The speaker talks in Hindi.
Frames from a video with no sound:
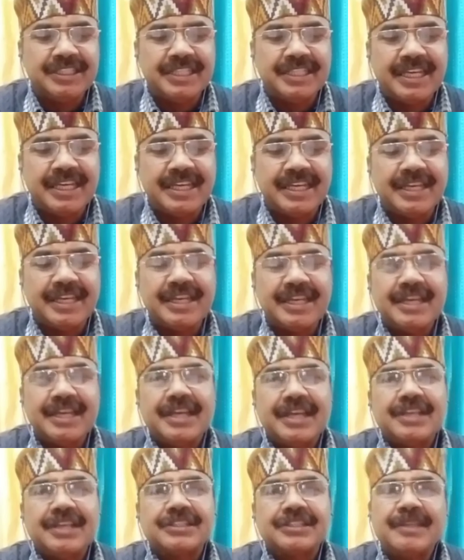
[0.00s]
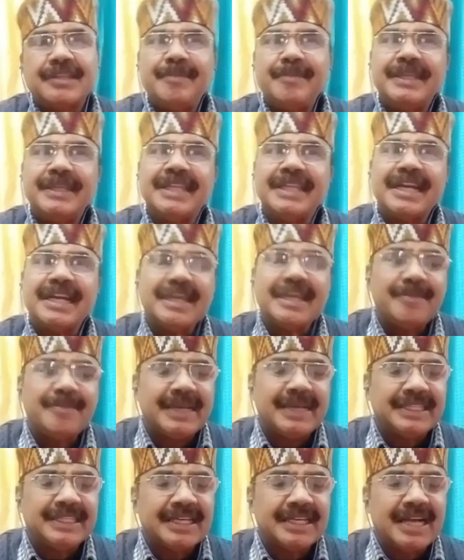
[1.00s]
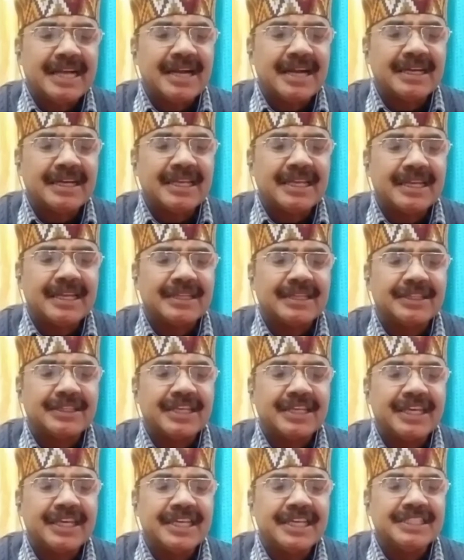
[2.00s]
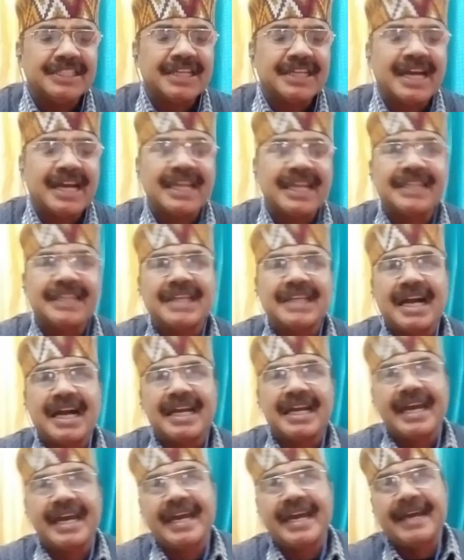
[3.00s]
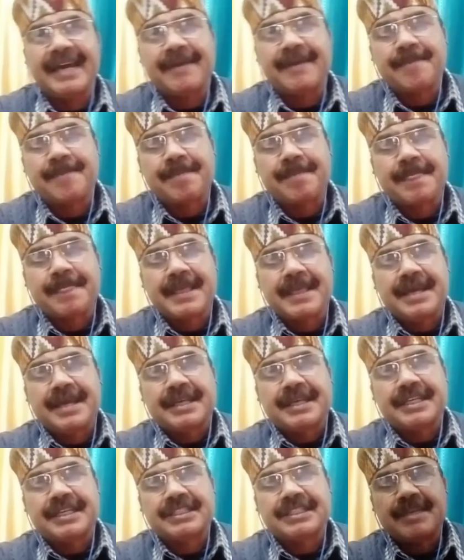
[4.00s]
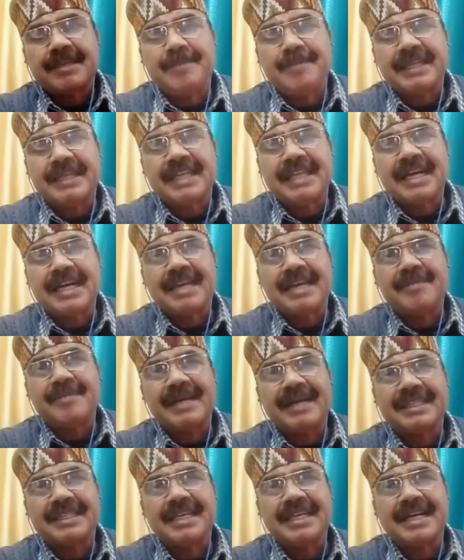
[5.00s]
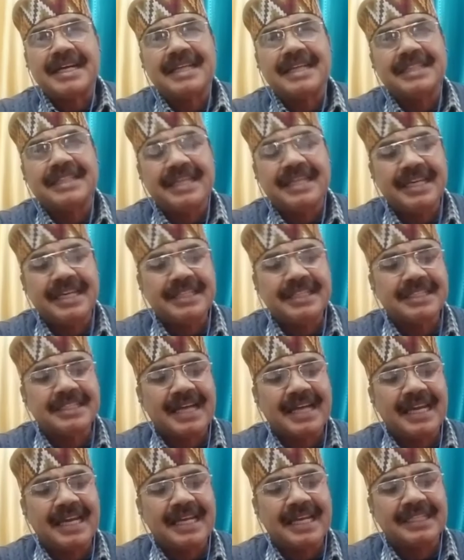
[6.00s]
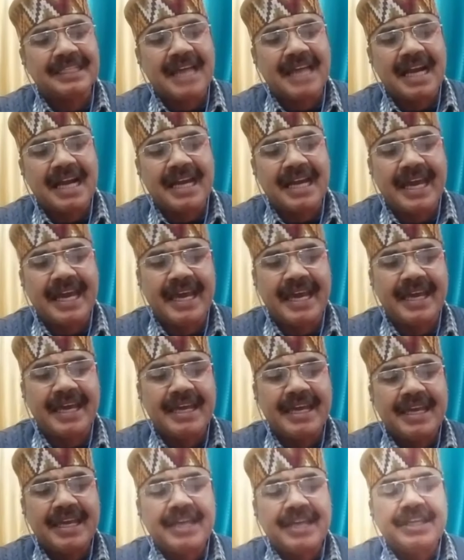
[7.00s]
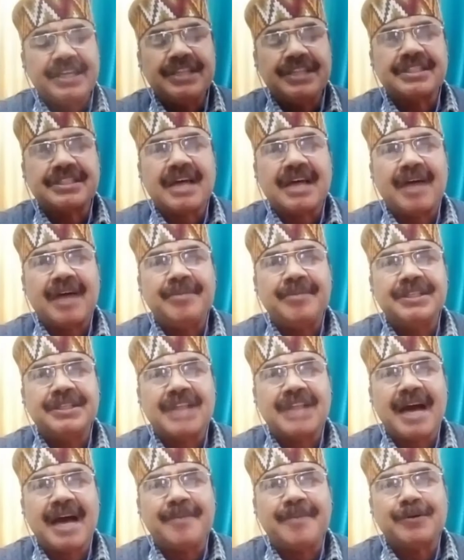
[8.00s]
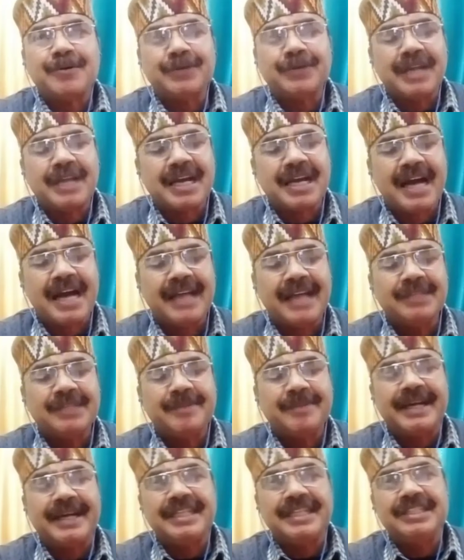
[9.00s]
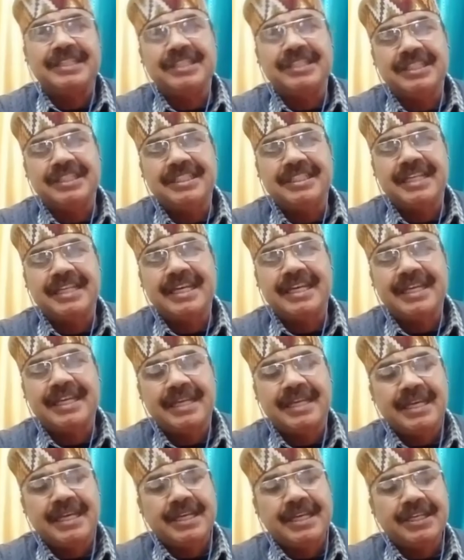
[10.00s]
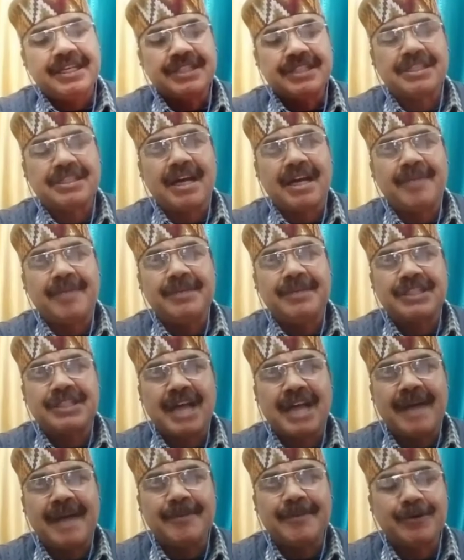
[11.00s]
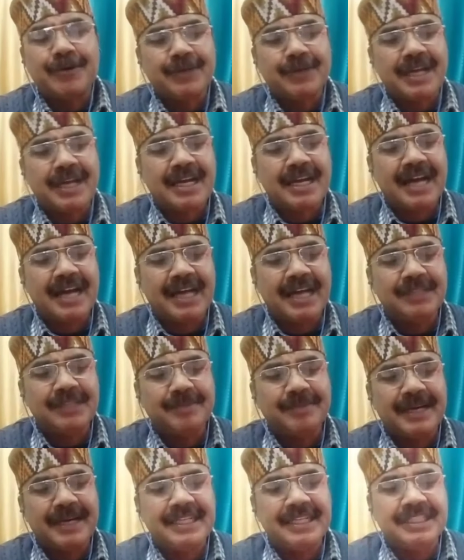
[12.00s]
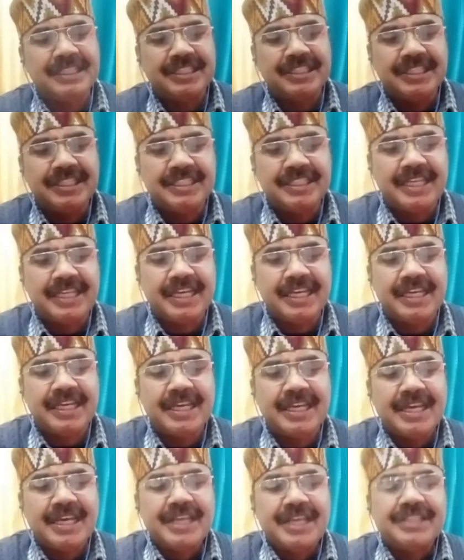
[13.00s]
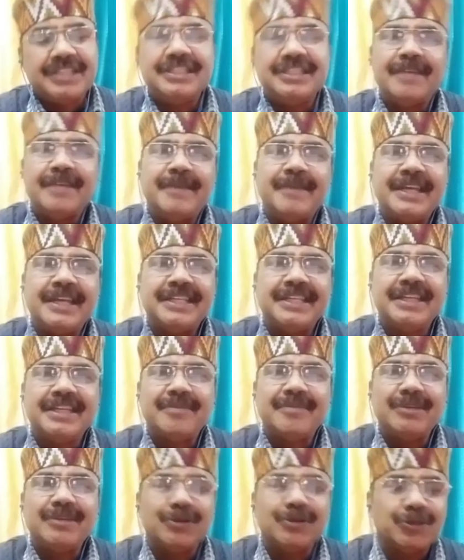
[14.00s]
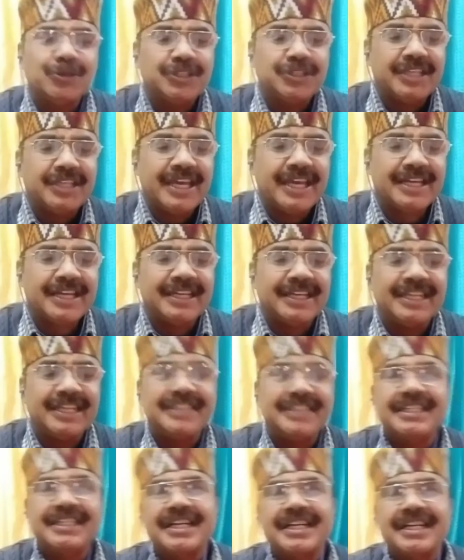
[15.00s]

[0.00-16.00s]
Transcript: और फिर शादी में दहेज मत दीजिए सभ्यता के माथे का कल दहेज काला दाग है कि सभ्यता के माथे का दहेज काला दाग है इस अभिशाप को ना खाद पानी दीजिए इस अभिशाप को ना खाद पानी दीजिए